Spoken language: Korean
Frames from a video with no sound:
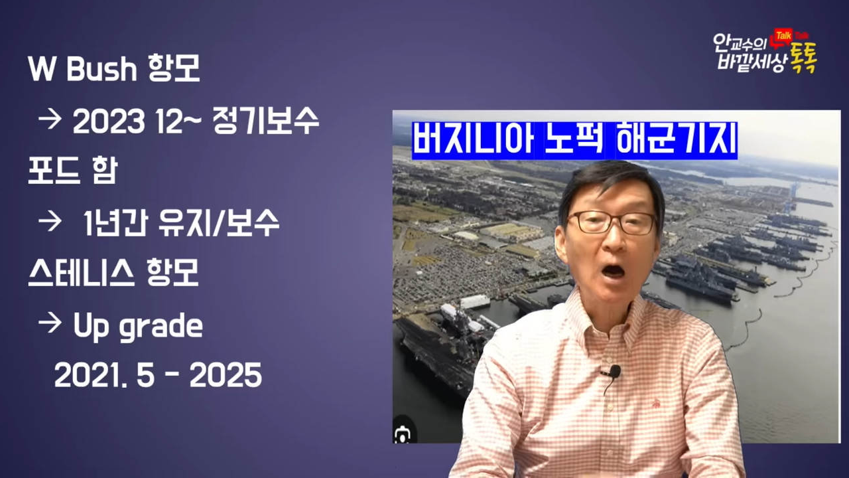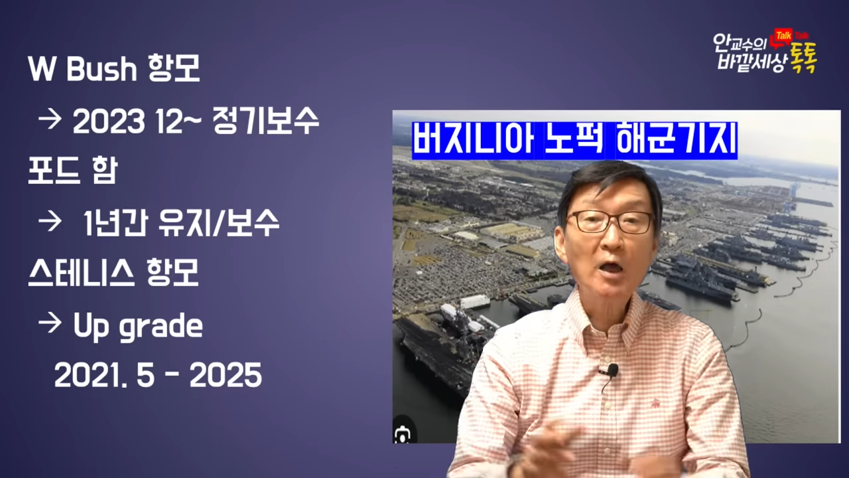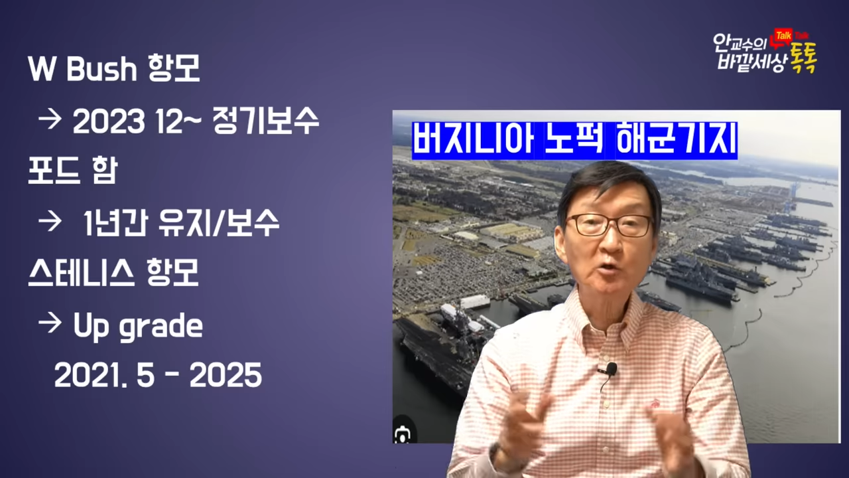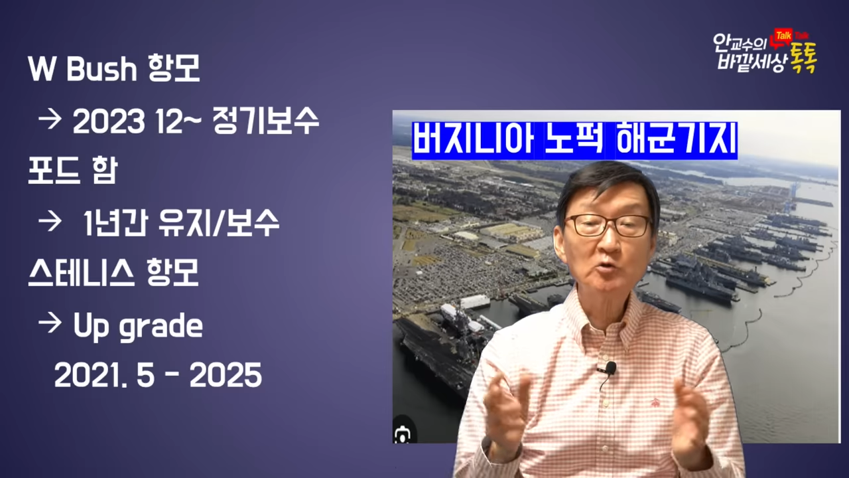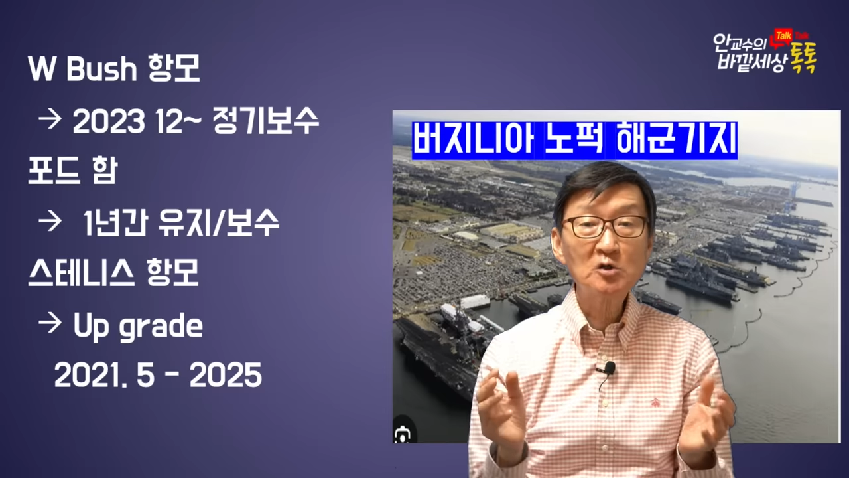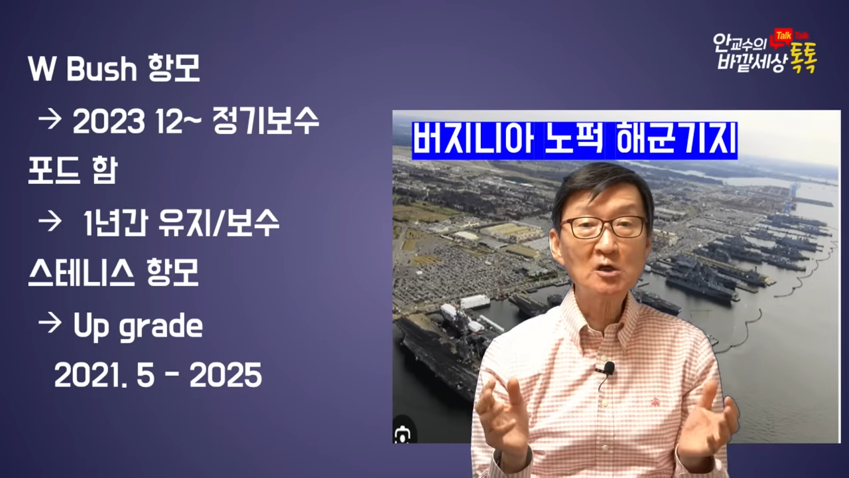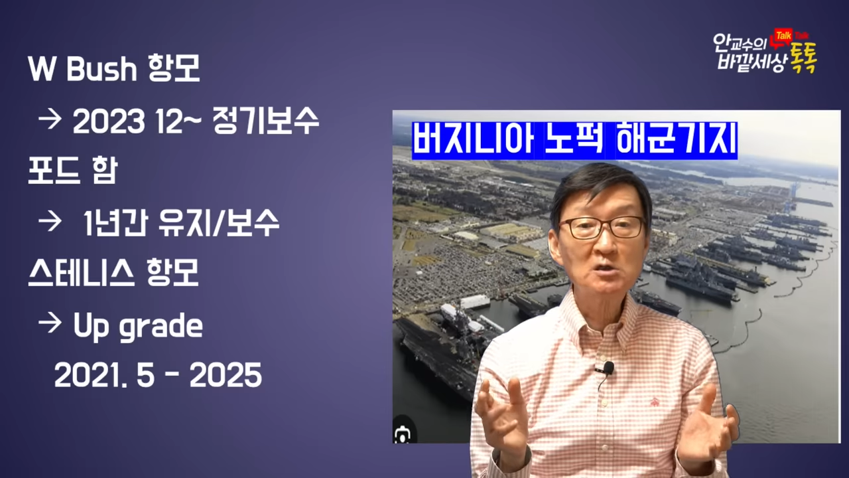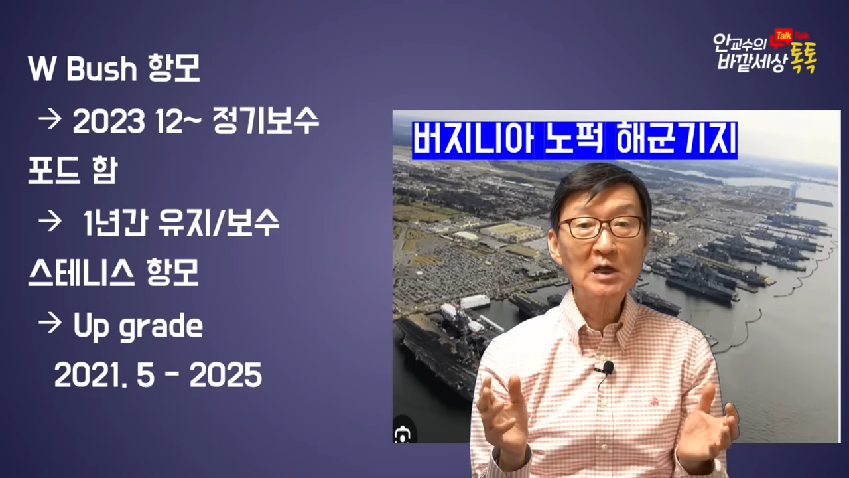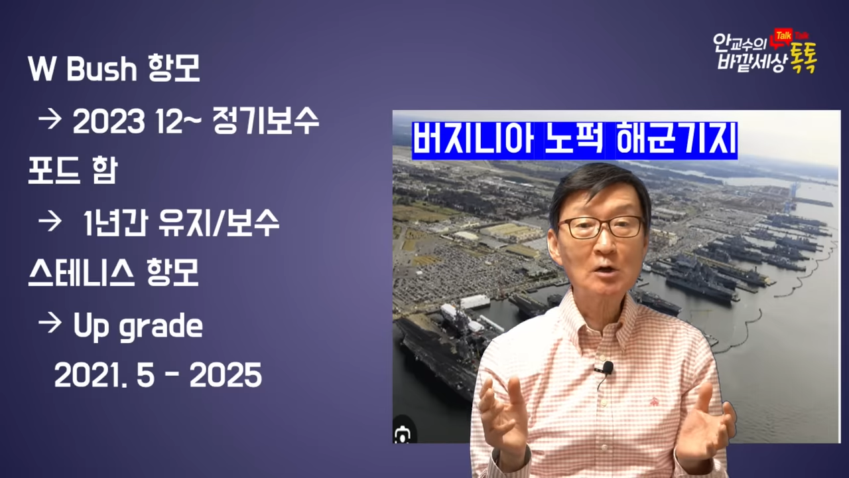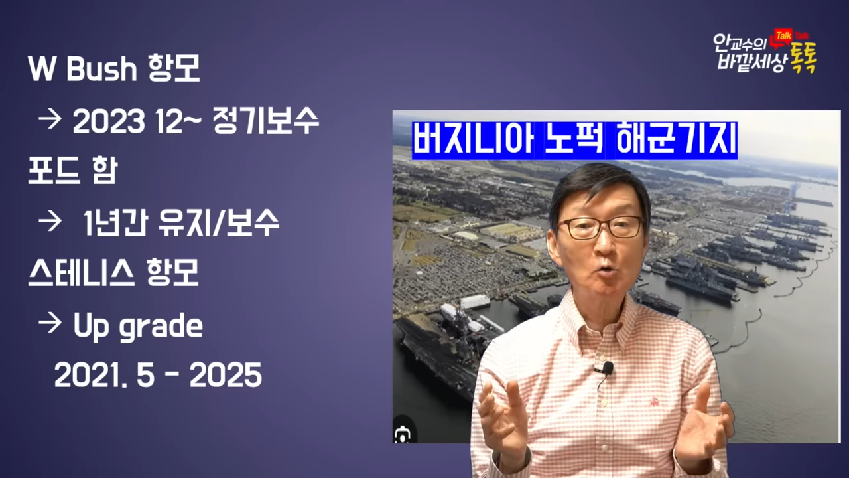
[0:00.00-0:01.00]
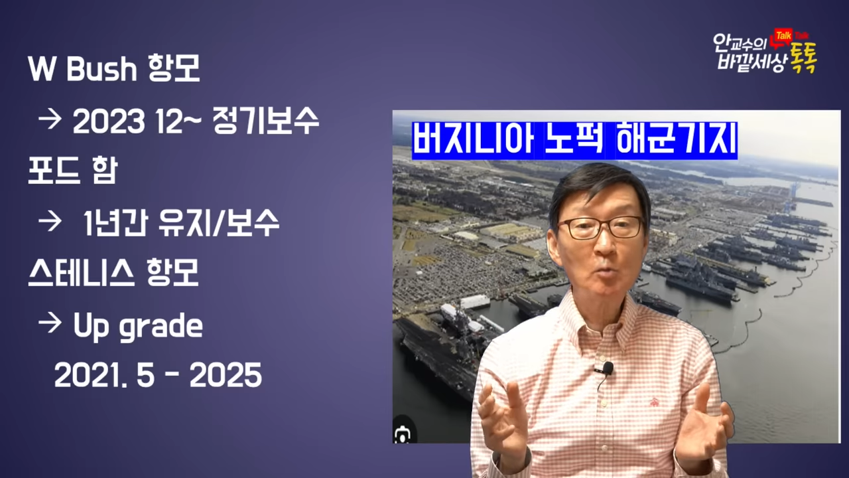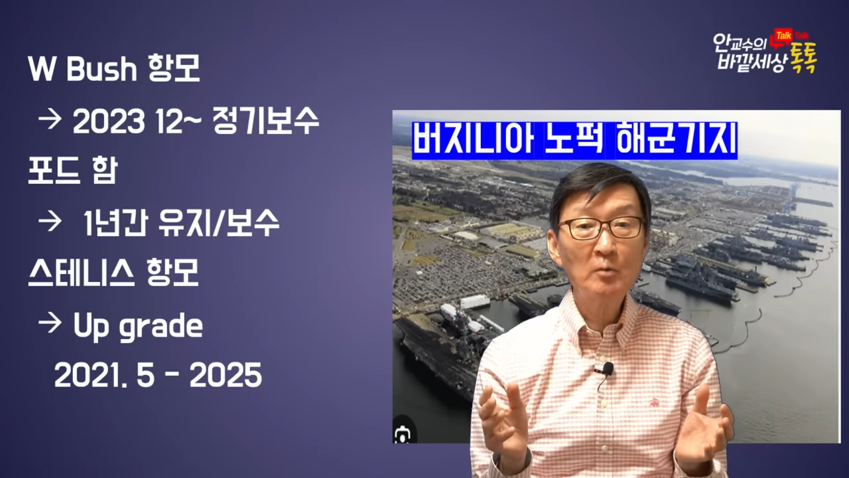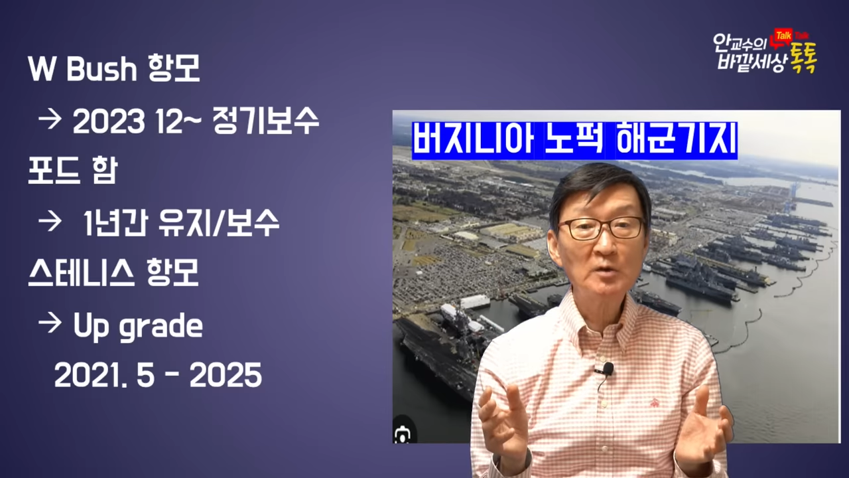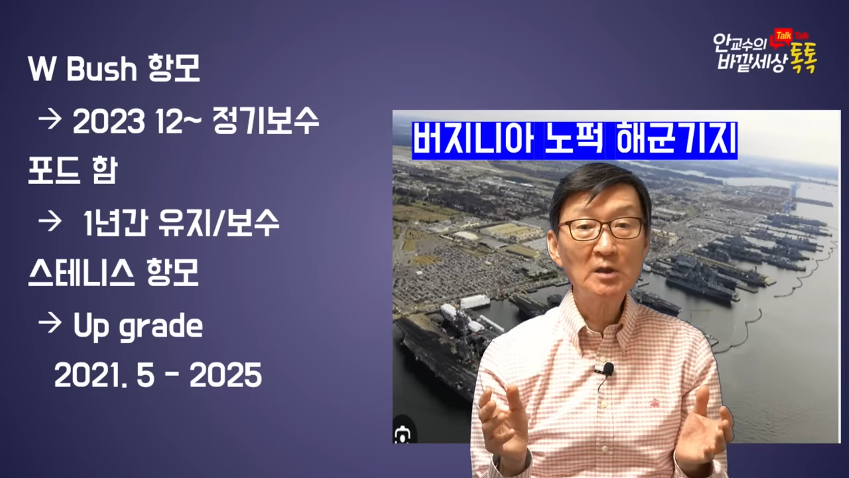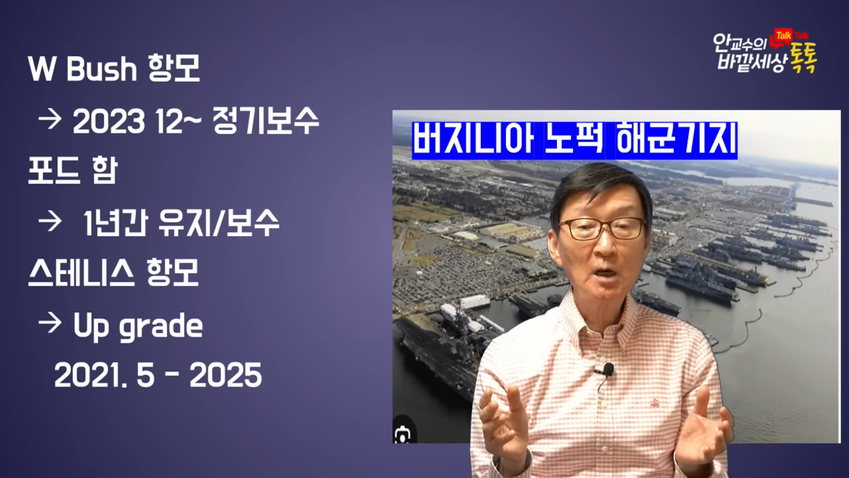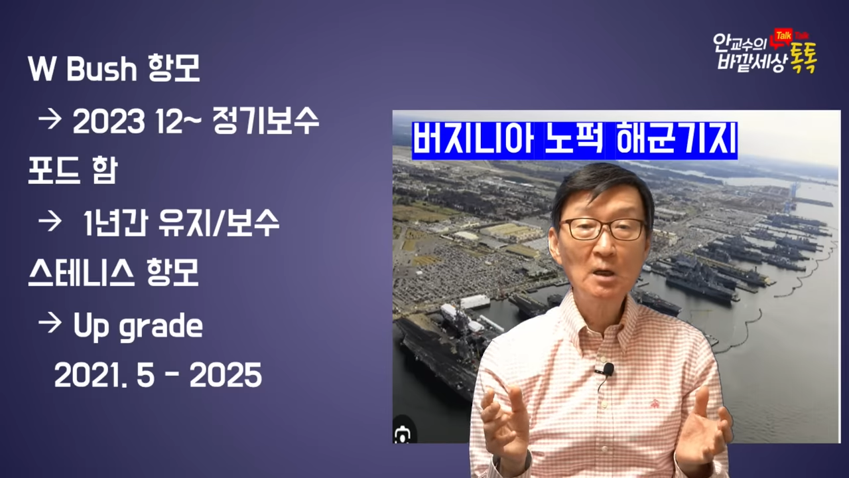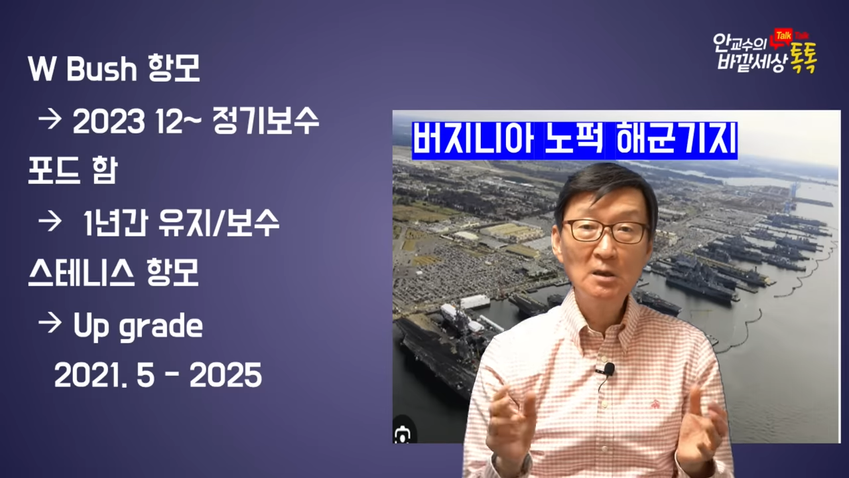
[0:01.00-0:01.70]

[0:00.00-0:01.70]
이거 최신 항공모함인데